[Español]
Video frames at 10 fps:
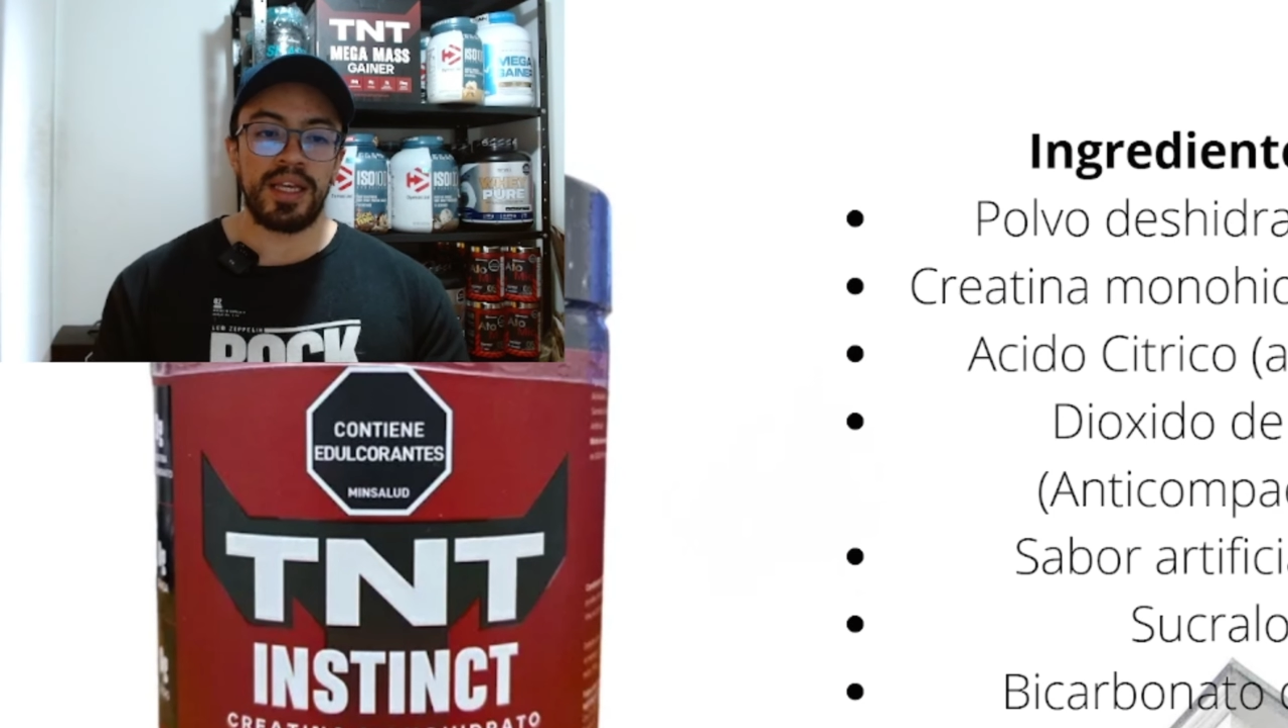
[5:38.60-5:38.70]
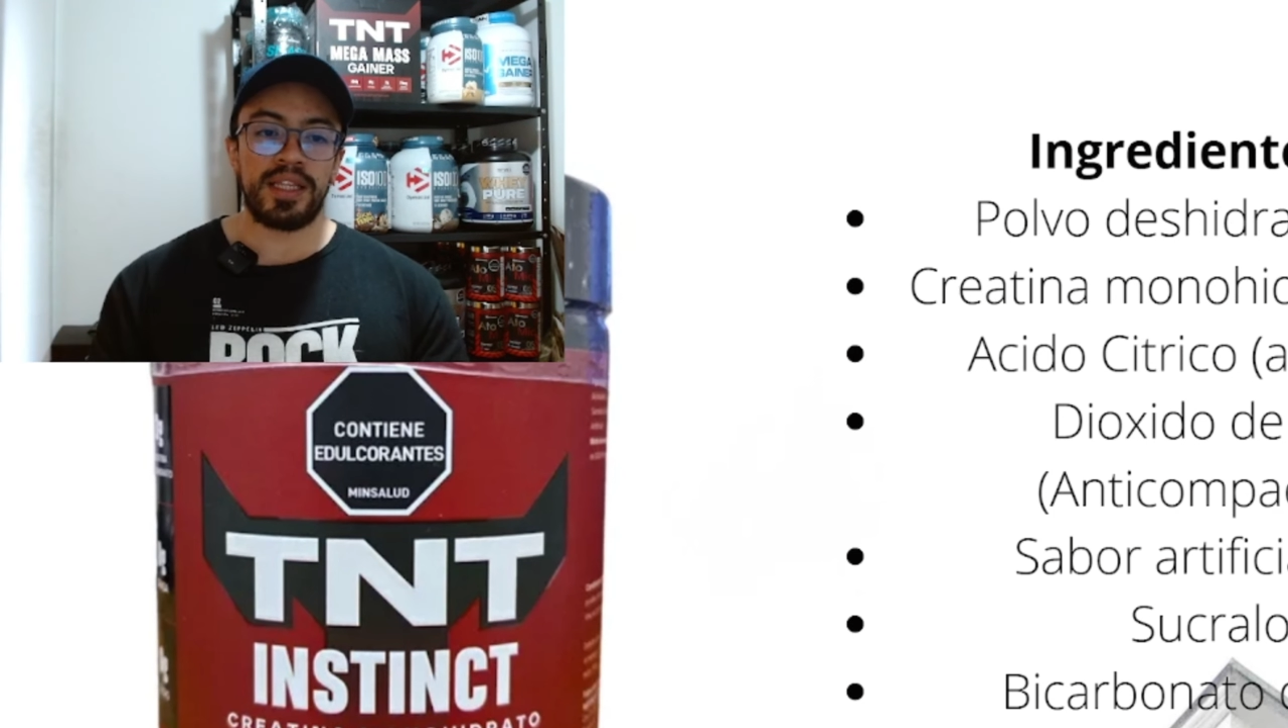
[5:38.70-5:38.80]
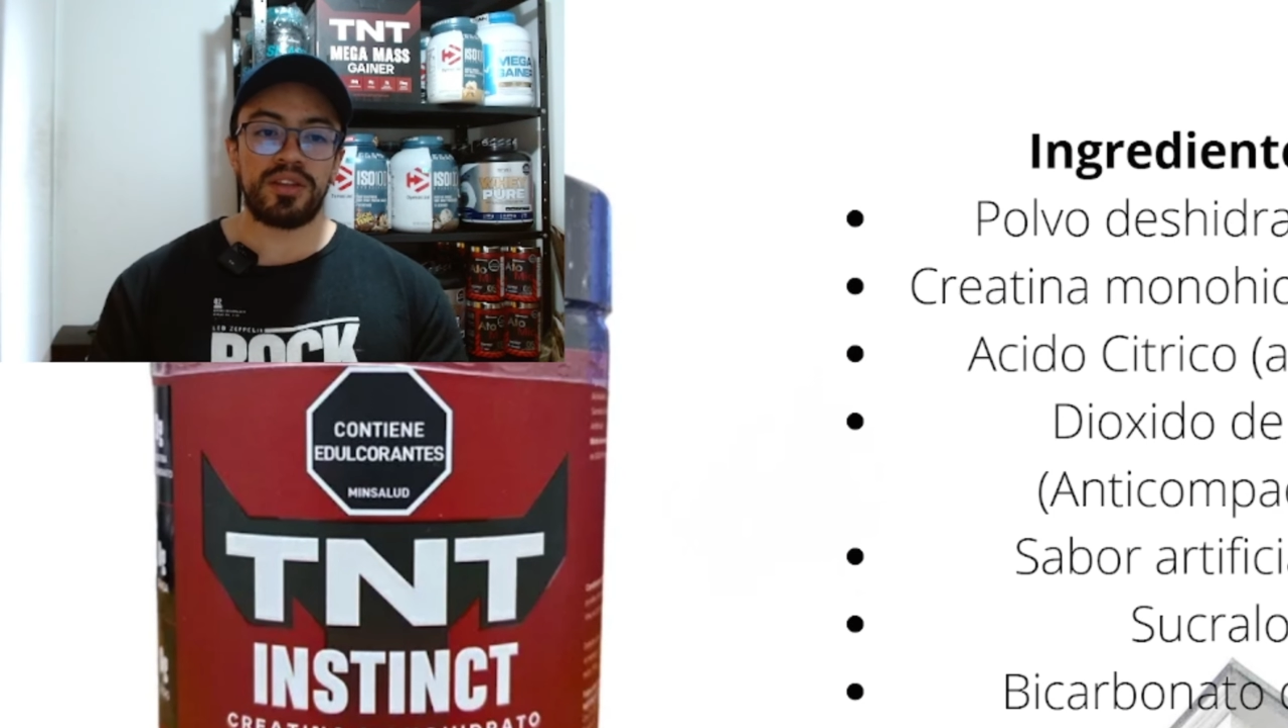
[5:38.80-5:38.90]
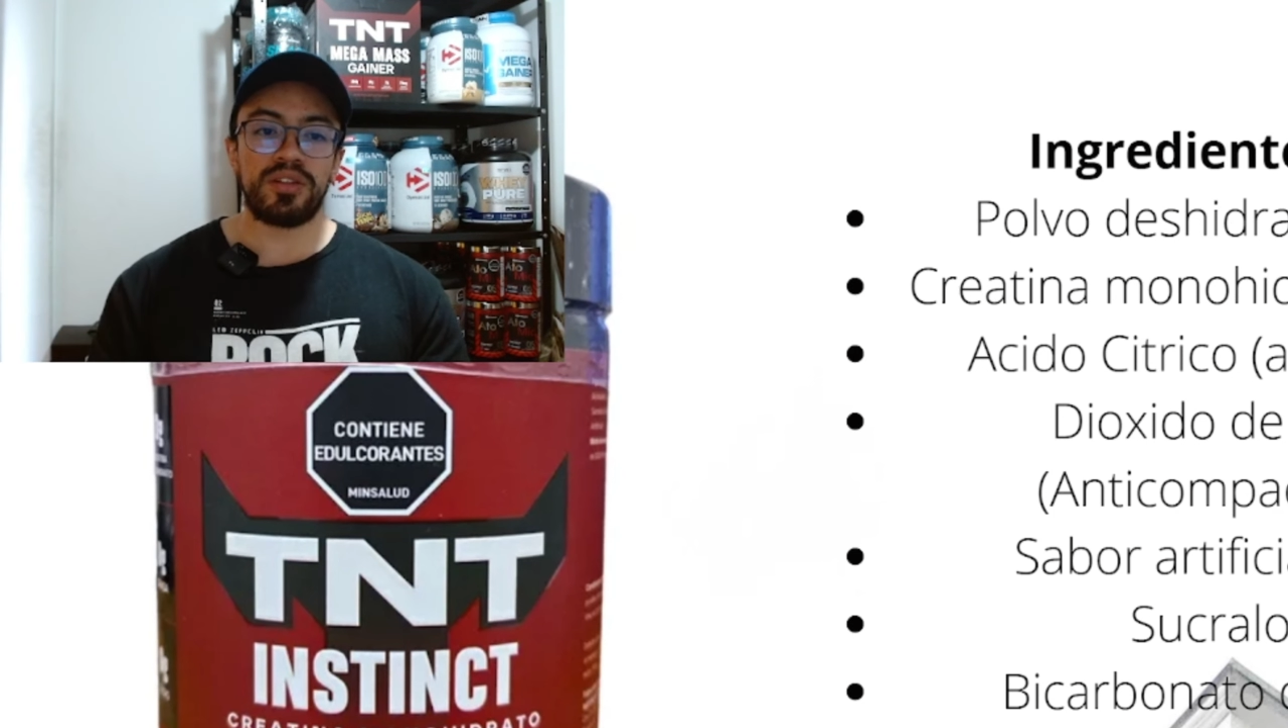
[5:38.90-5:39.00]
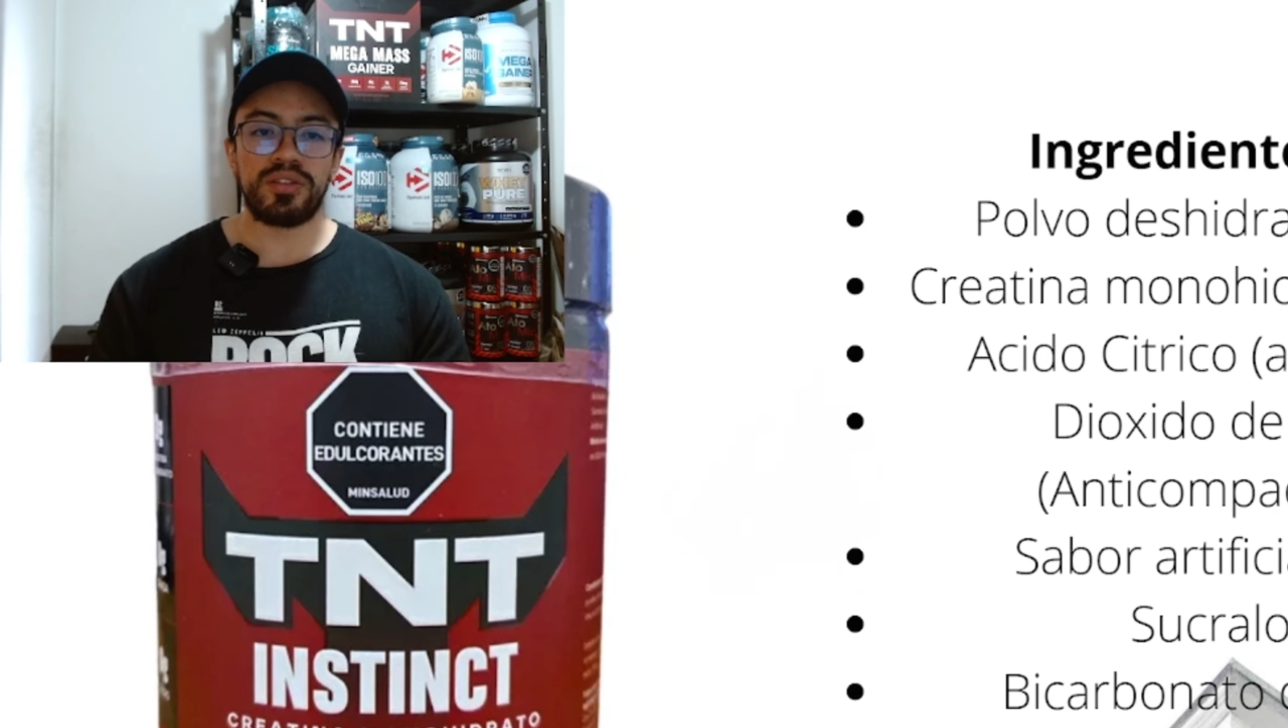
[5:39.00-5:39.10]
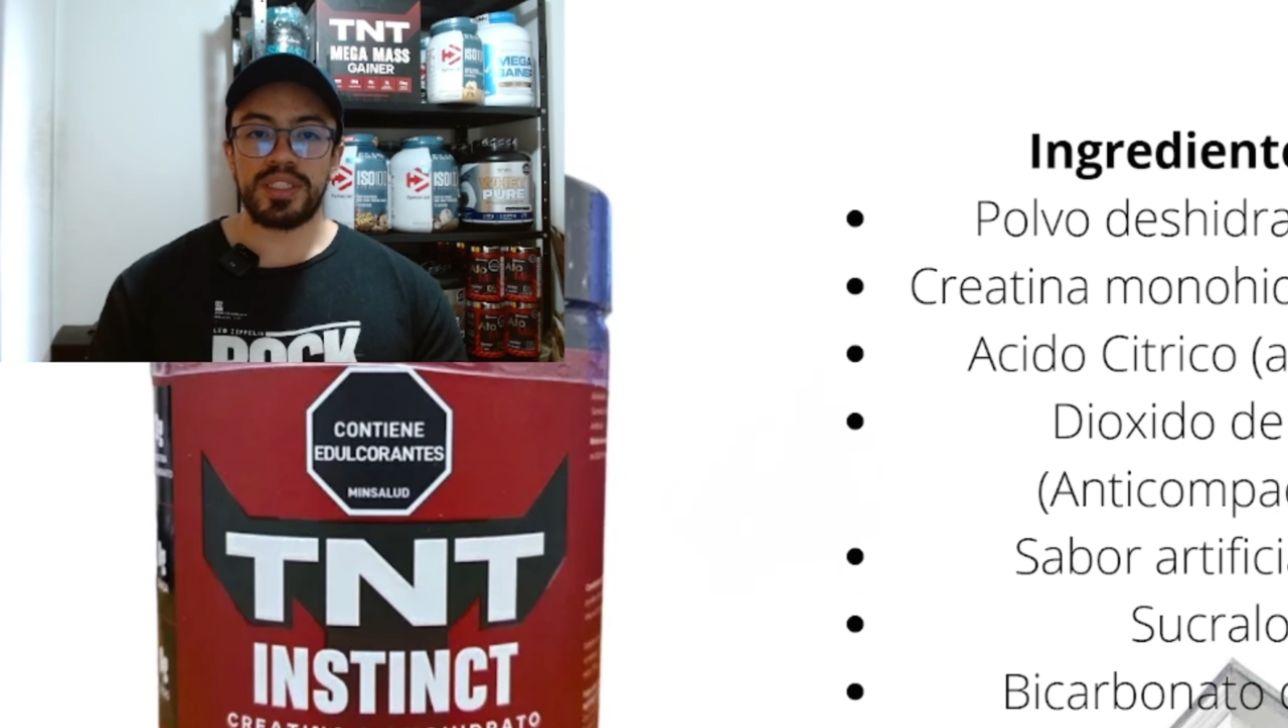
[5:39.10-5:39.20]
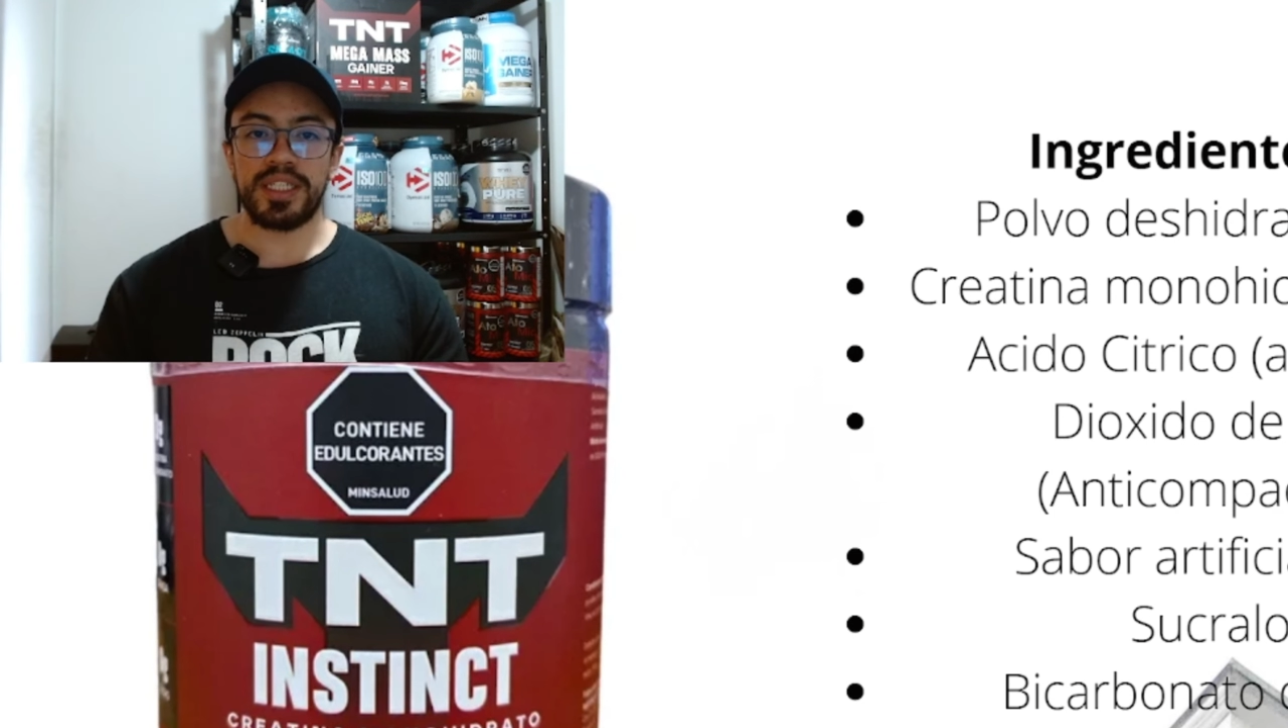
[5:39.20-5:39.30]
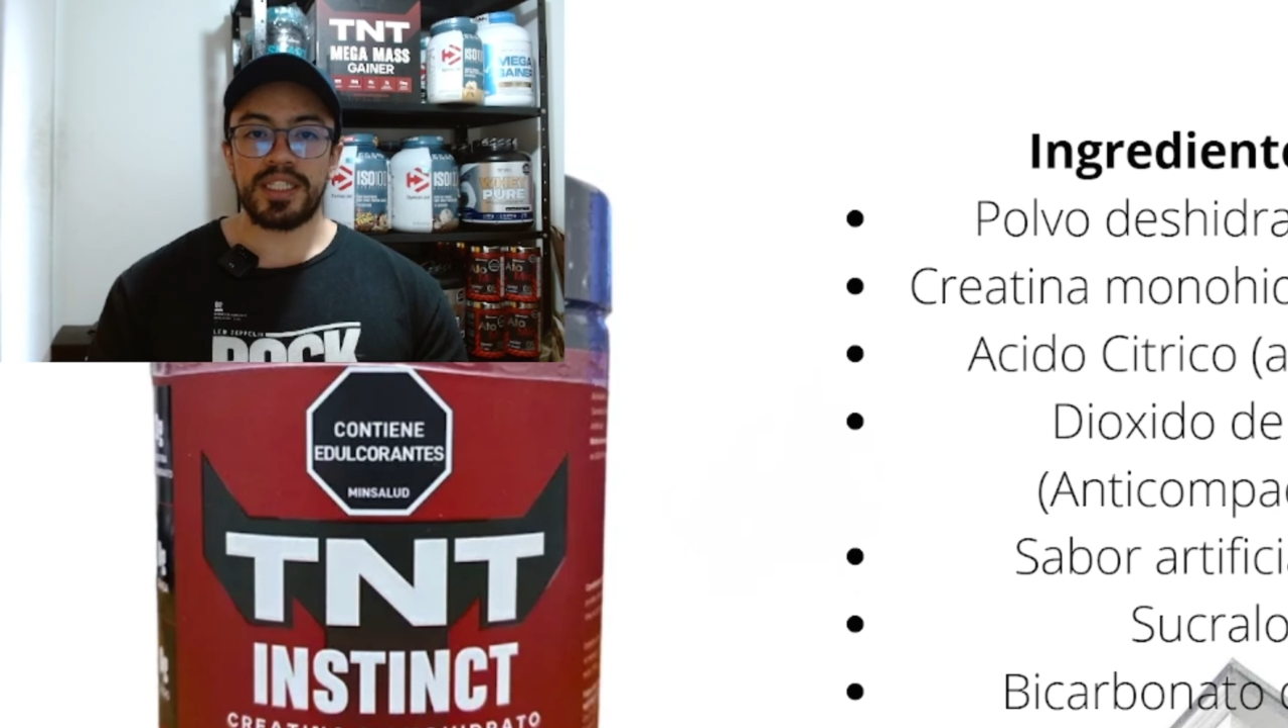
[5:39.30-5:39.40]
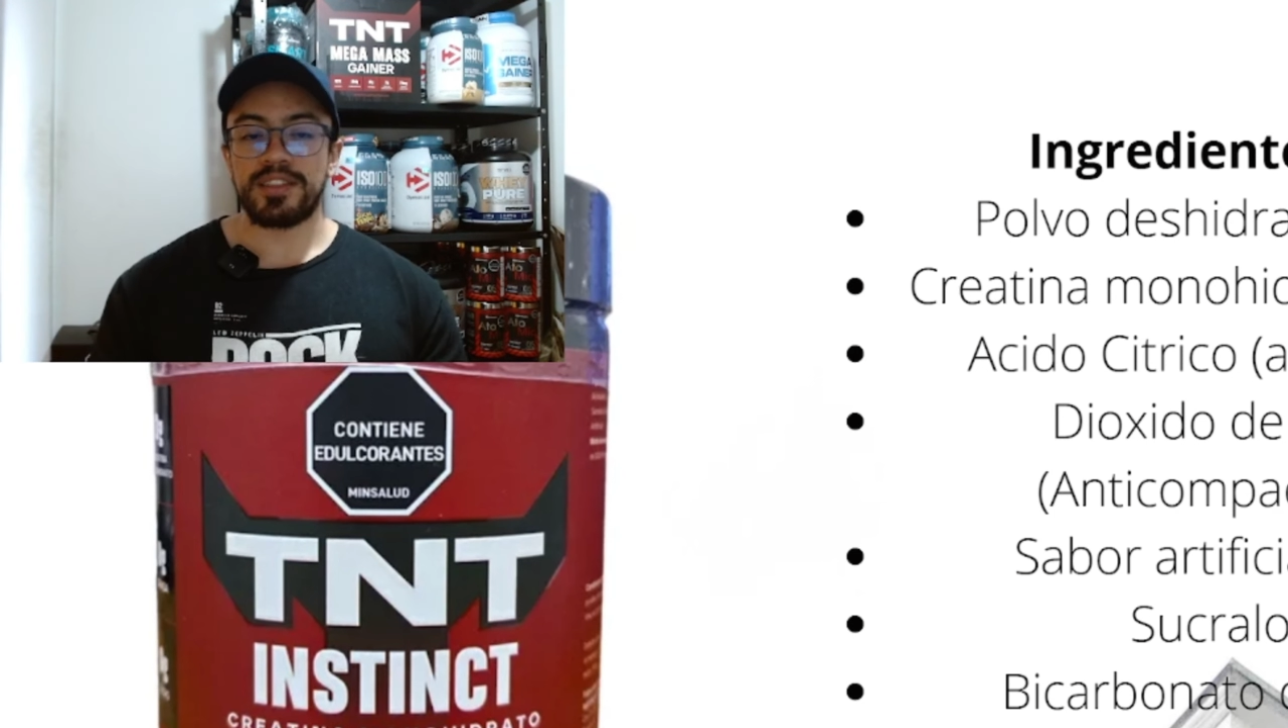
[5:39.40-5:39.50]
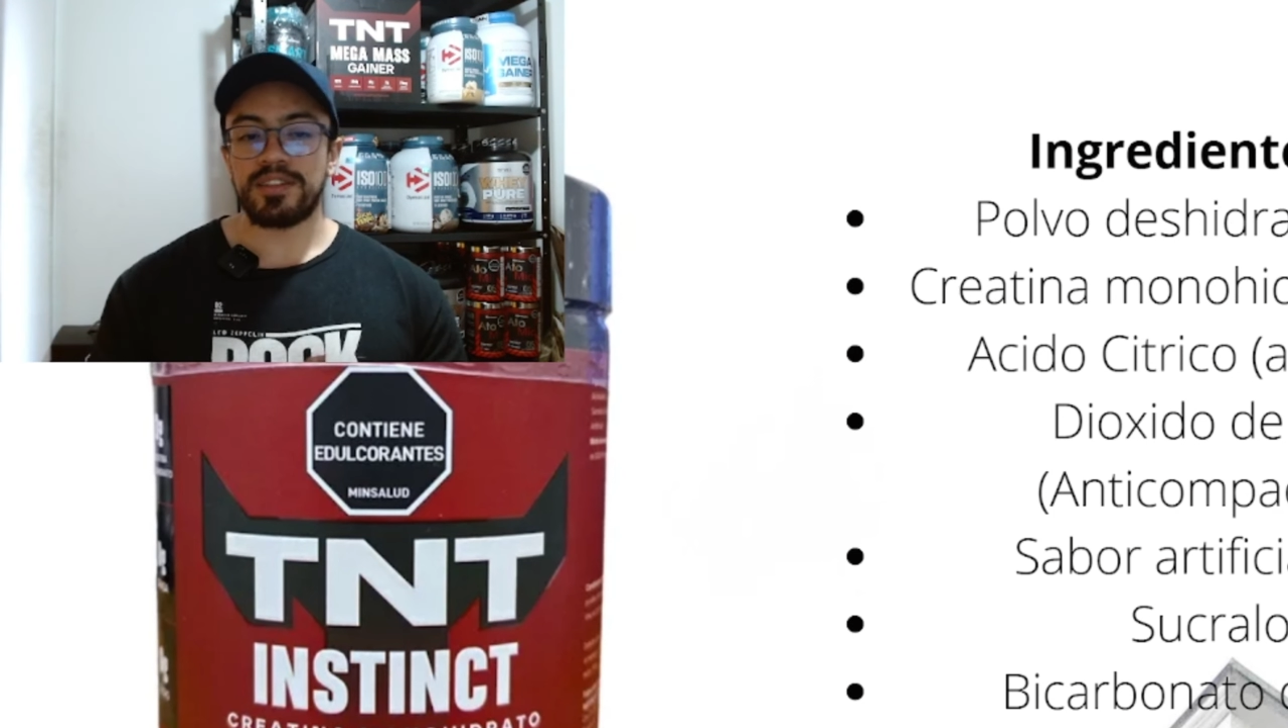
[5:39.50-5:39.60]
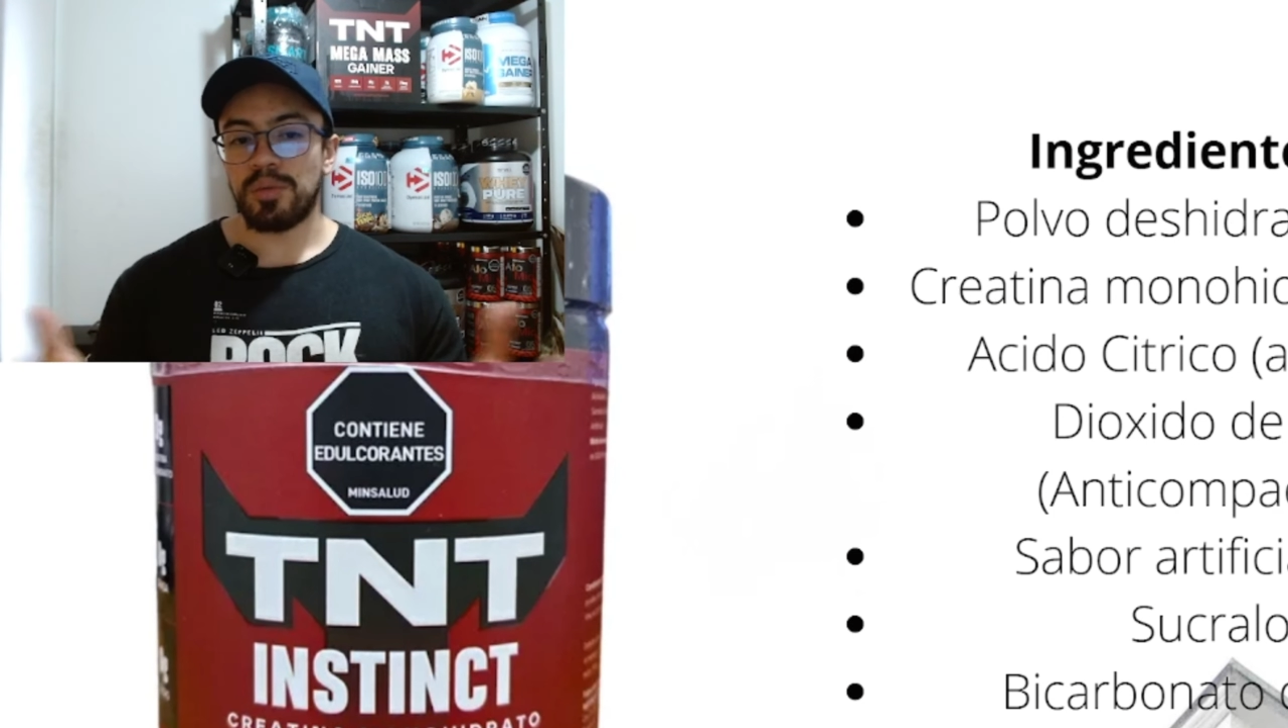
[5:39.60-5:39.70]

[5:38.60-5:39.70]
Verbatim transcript: entonces,